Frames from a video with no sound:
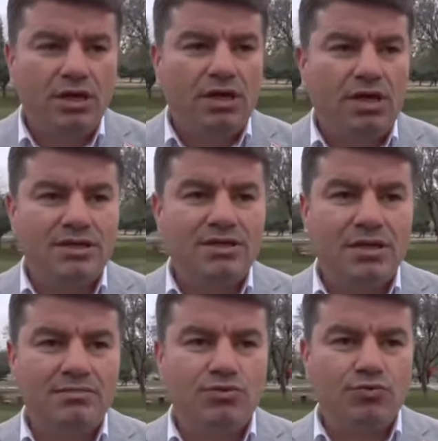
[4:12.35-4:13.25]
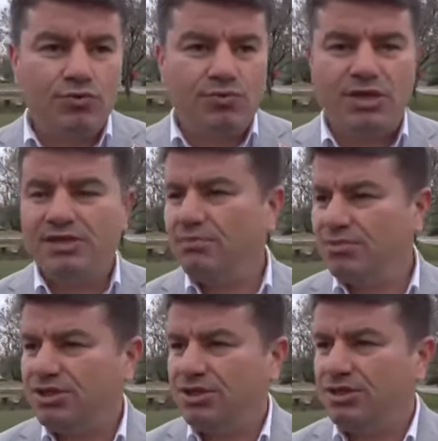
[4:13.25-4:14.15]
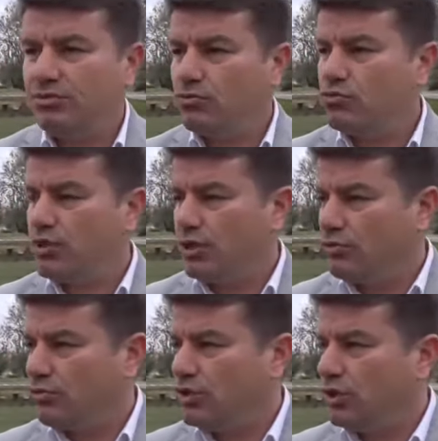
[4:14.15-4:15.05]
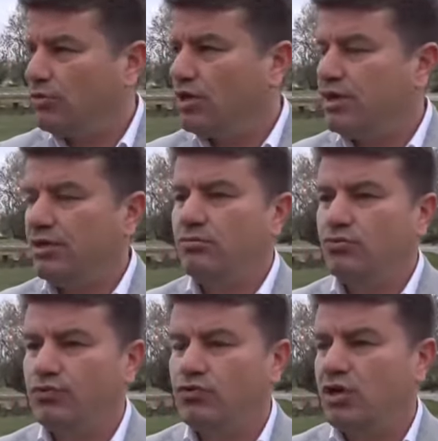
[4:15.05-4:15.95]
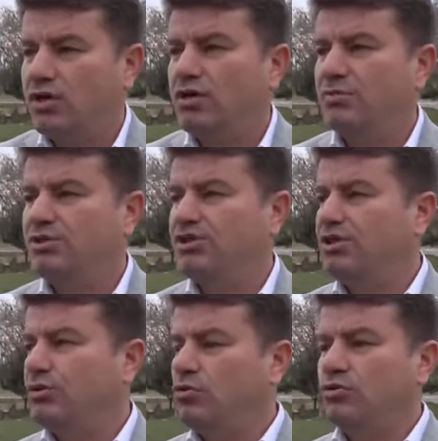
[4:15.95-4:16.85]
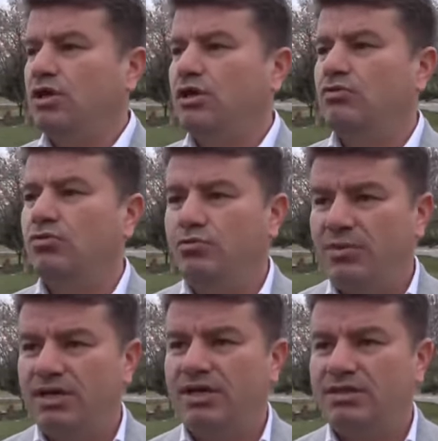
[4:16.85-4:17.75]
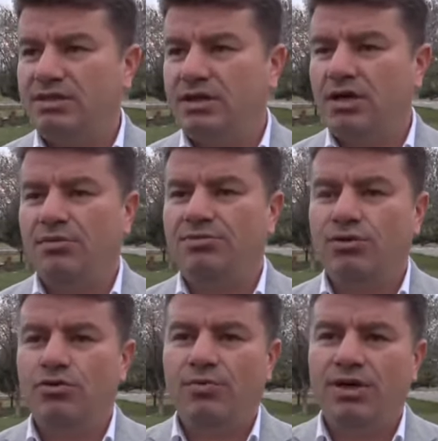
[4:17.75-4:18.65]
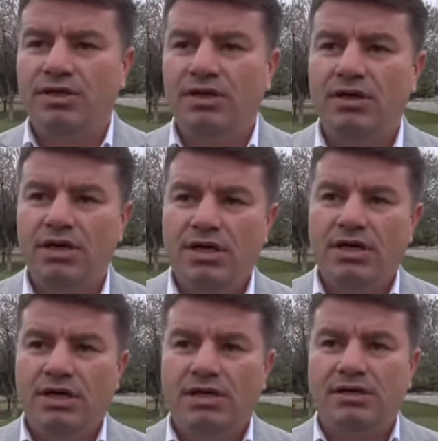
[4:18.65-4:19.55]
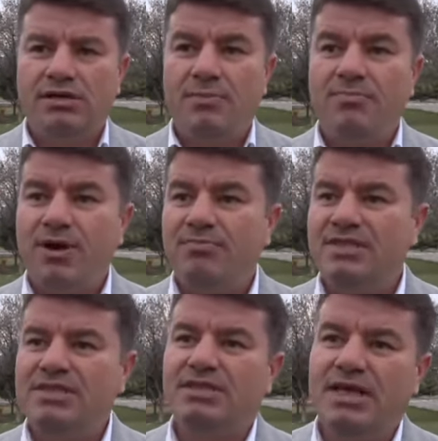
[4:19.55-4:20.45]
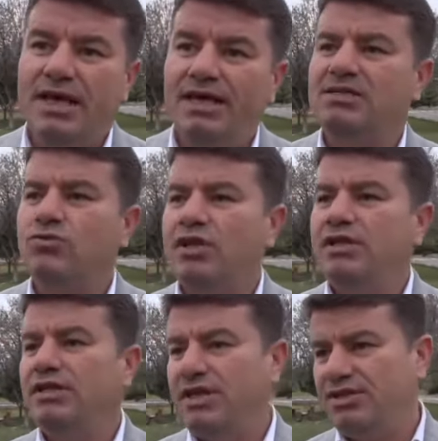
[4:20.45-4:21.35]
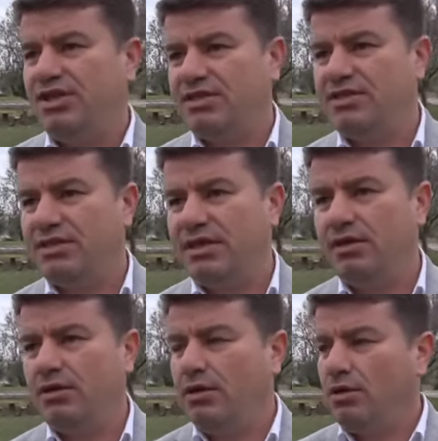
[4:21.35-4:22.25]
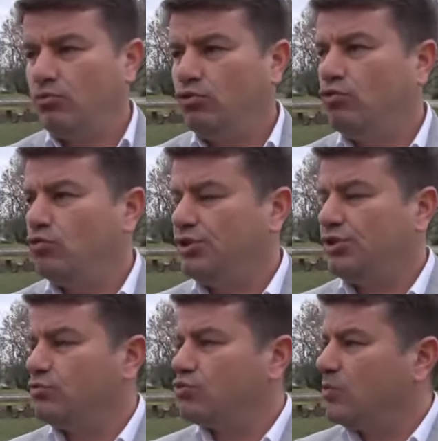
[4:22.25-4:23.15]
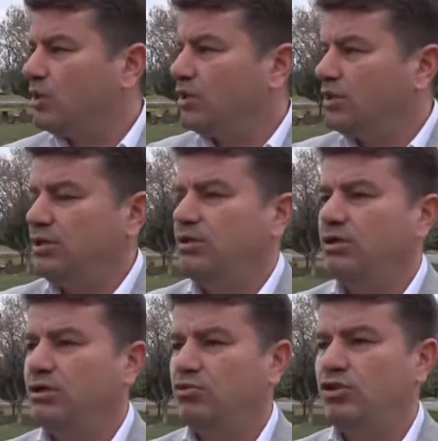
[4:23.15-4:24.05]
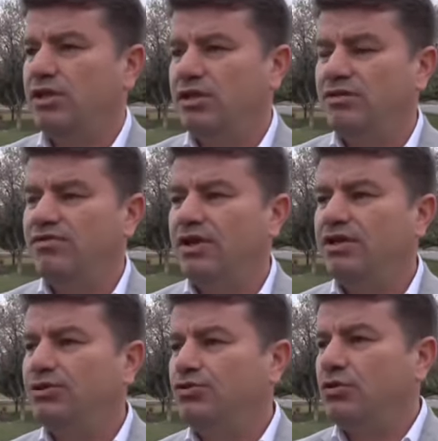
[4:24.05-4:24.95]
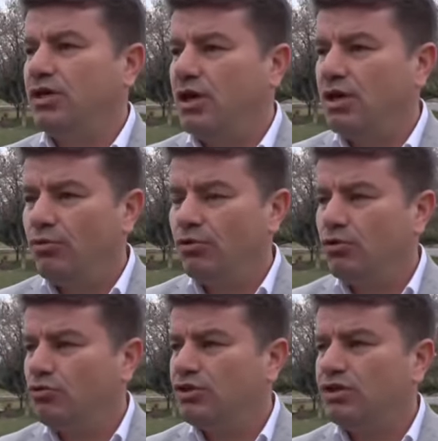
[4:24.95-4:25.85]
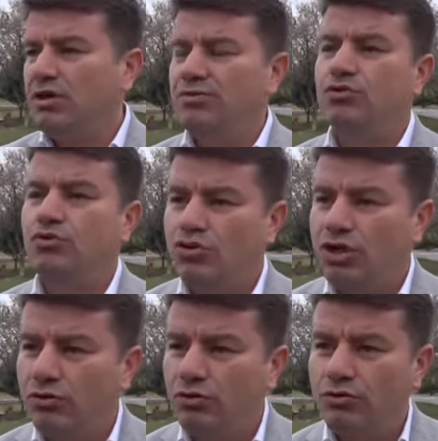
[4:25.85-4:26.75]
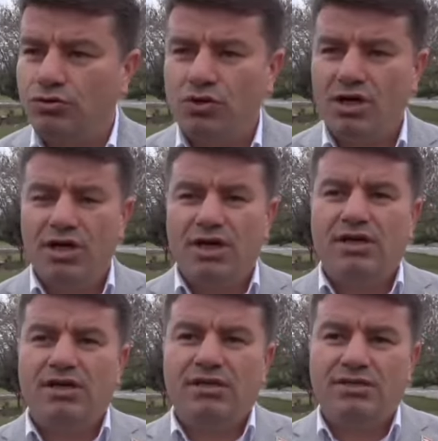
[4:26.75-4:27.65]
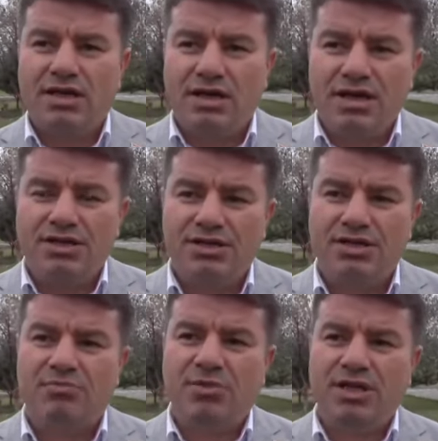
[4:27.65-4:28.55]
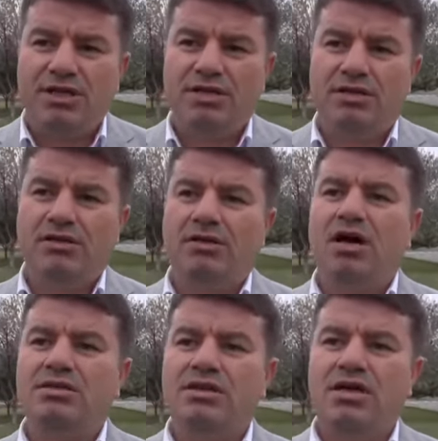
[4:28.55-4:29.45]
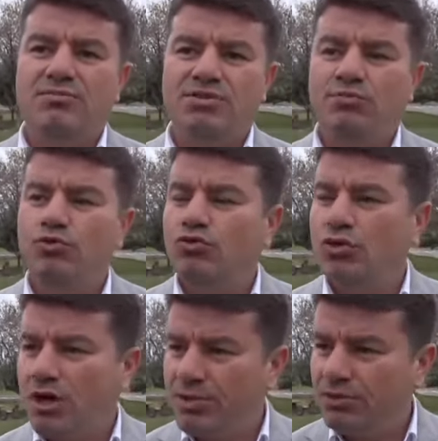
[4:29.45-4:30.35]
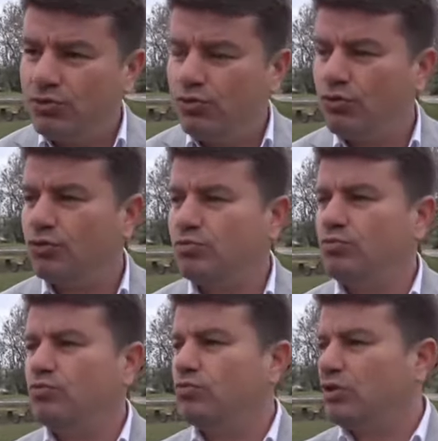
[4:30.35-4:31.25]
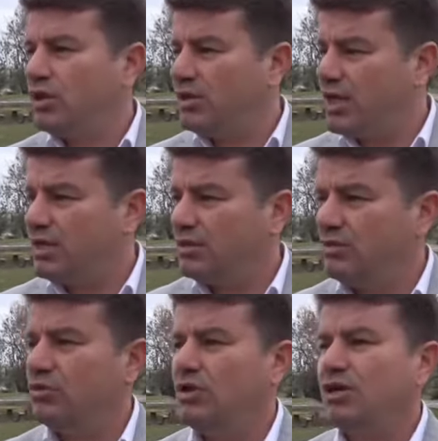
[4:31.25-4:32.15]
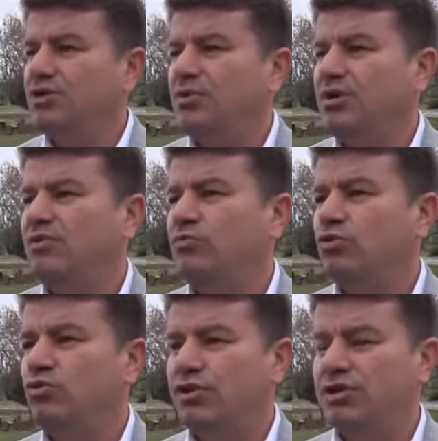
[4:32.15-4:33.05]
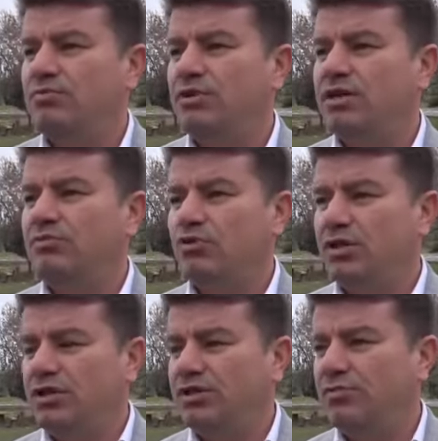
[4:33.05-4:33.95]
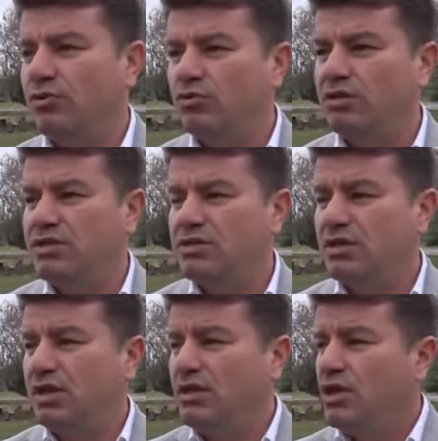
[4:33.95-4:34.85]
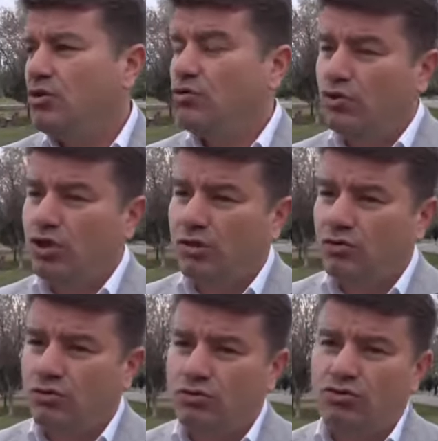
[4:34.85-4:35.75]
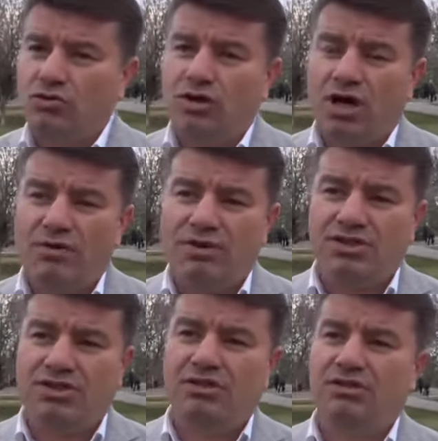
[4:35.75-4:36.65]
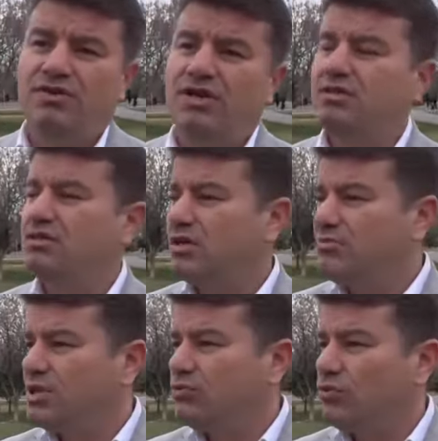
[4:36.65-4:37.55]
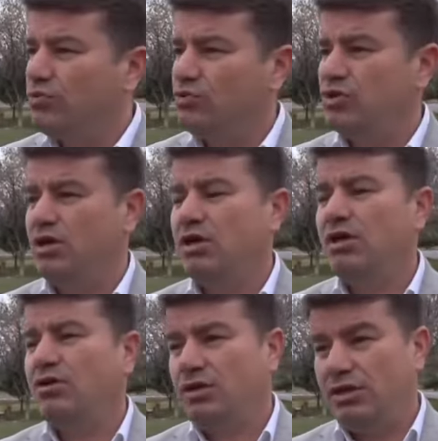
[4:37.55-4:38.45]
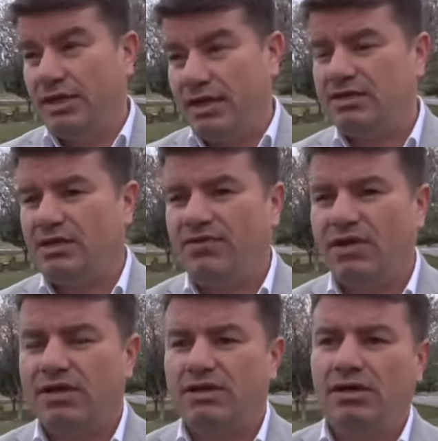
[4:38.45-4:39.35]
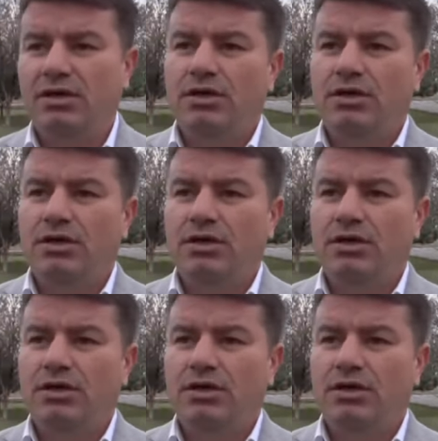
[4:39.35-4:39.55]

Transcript: E, Aksaray'ımız büyük gelişen bir şehir. Sürekli göç alıyor. Her yıl nüfusu artan bir şehir. Orta Anadolu'nun merkezinde, kalbinde, göbeğinde e, deprem riski de en az olan iller içerisinde içerisinde. Evet. Bunu işin uzmanları e, bu şekilde ifade ediyorlar. Hal böyle olunca tabii ki göç alıyoruz. E, sanayi işletmeleri e, Aksaray'ımızda büyük rağbet görüyor. Burada yer e, açmak ve burada üretimlerini buraya taşıma noktasında göç alıyoruz. E, hayvancılık ve tarım sektörümüz de e, ileri safhalarda.